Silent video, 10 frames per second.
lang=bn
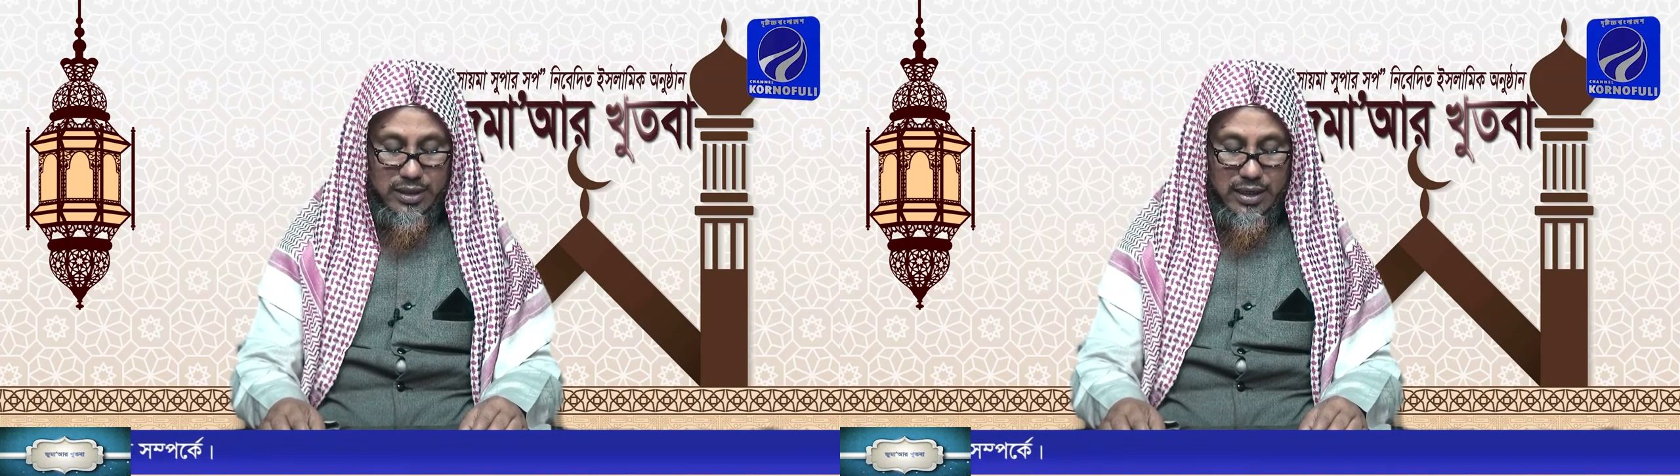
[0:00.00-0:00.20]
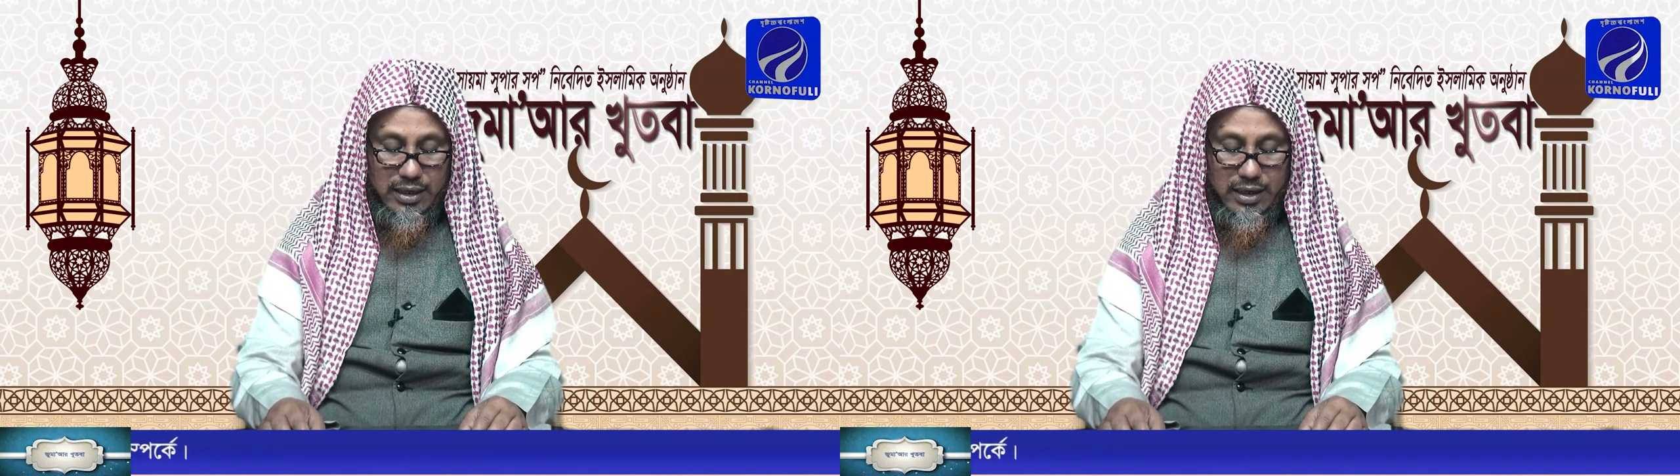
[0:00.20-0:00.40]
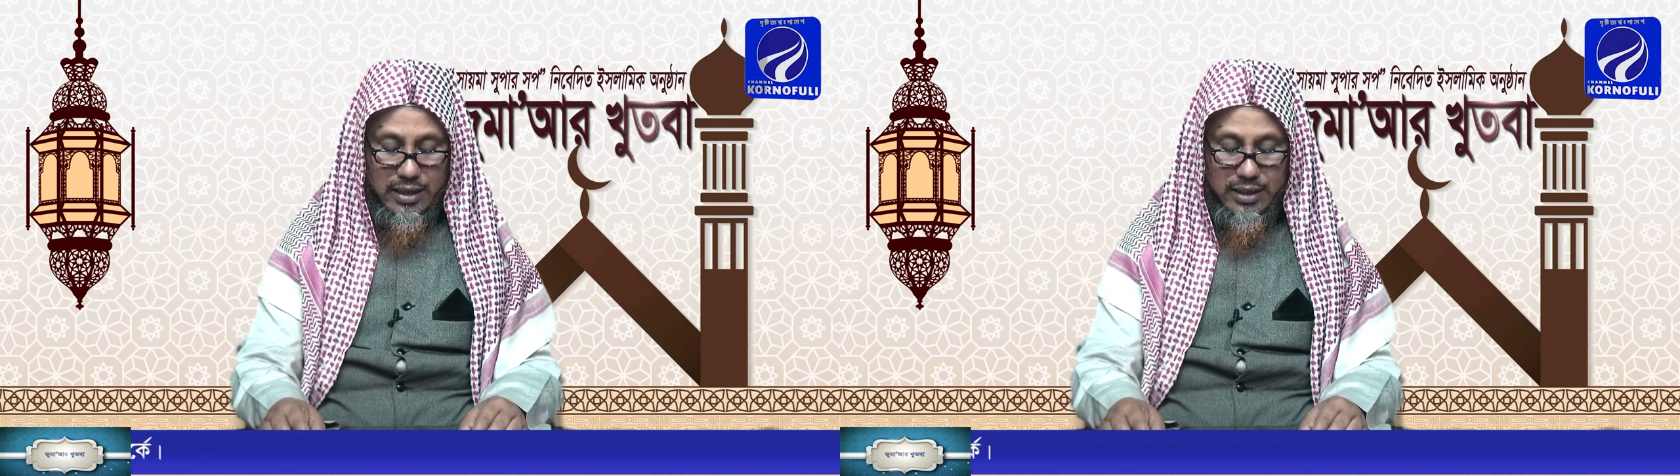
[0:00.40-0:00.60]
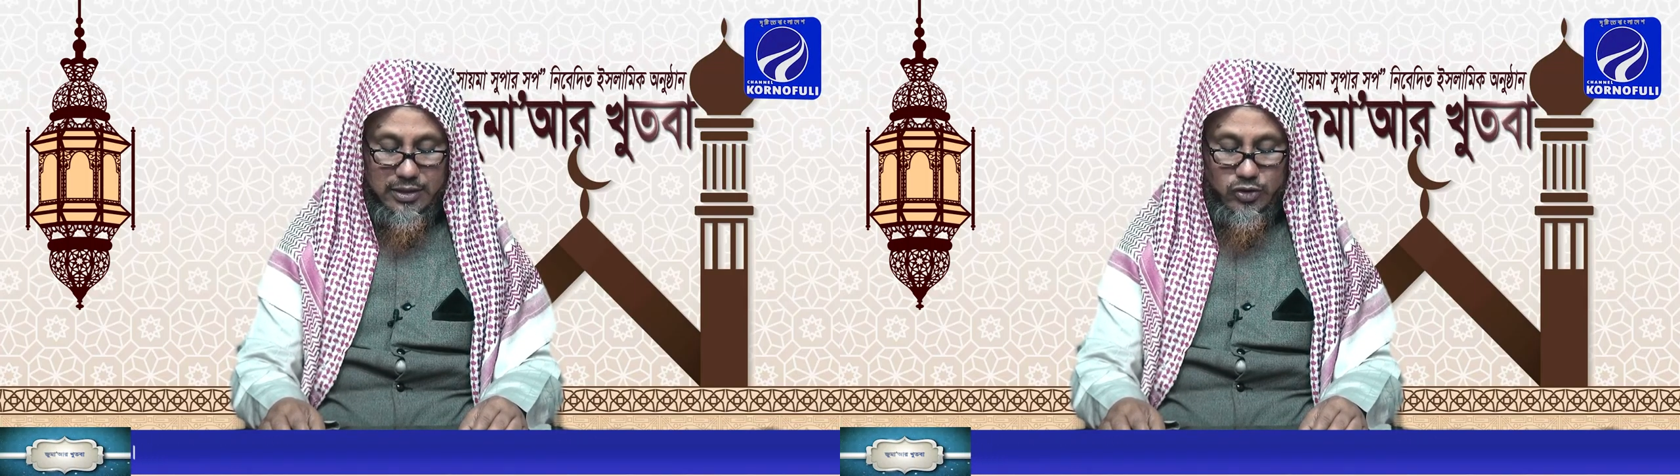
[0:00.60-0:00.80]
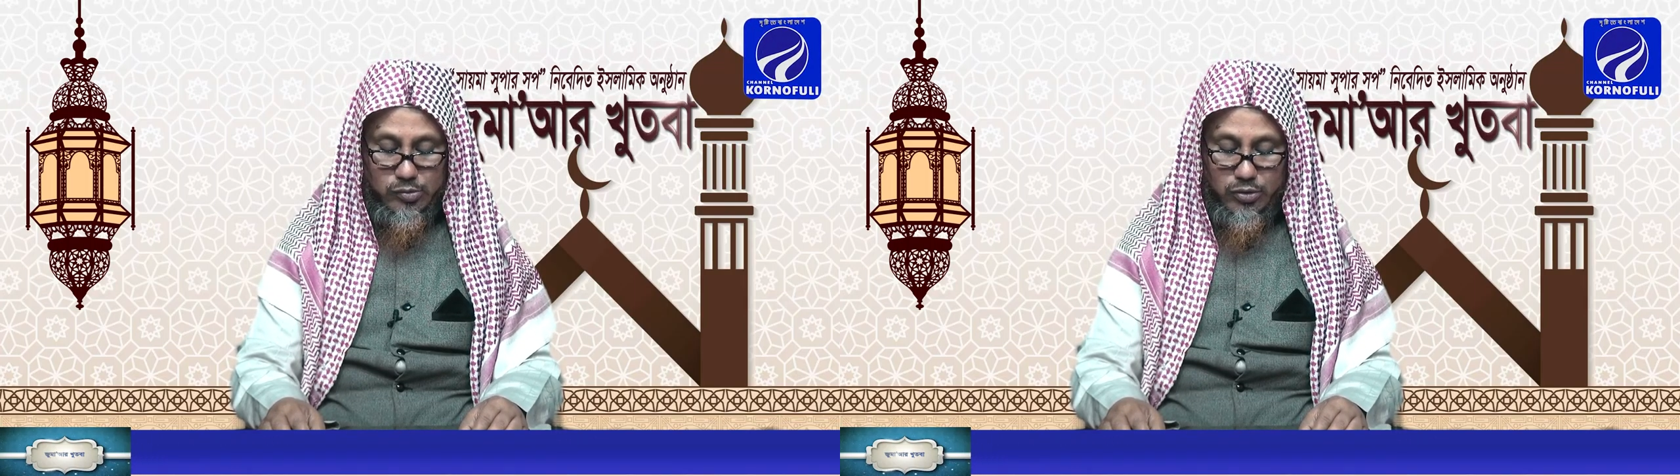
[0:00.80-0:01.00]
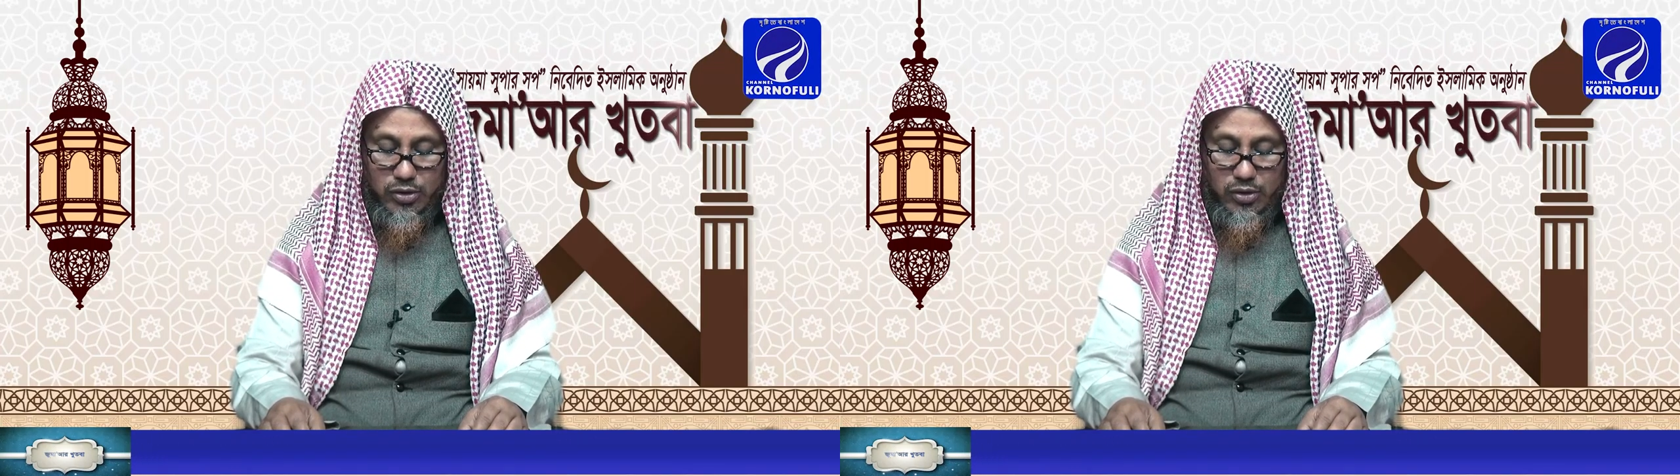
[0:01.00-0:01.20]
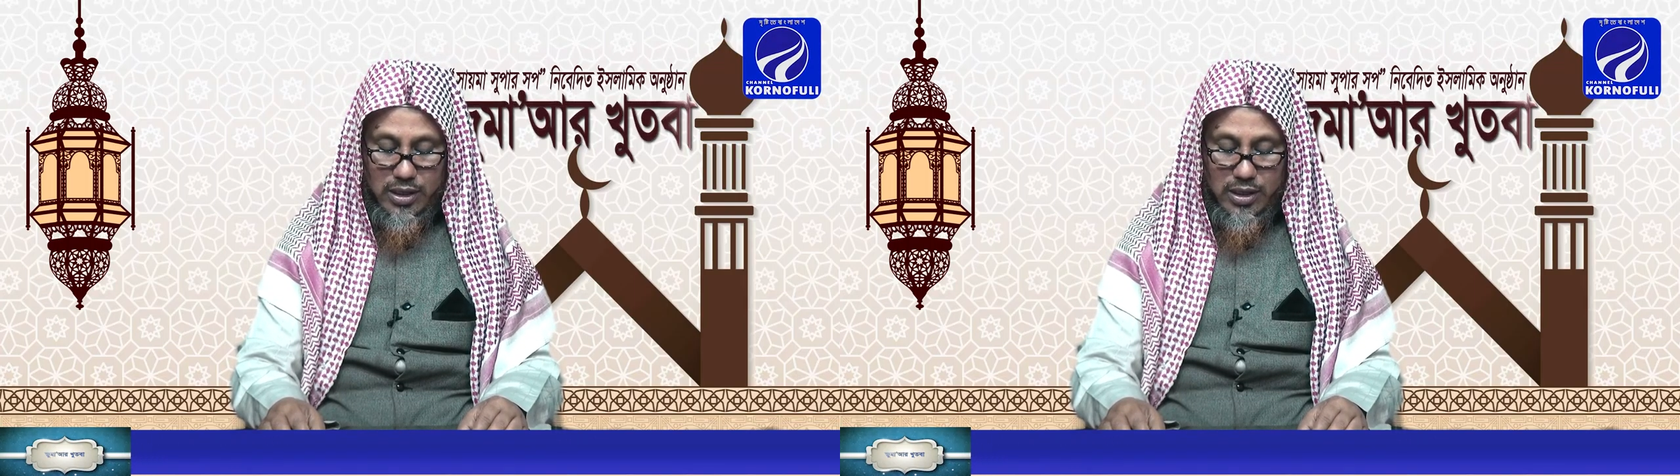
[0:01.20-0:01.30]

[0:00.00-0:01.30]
তার আয়াতসমূহ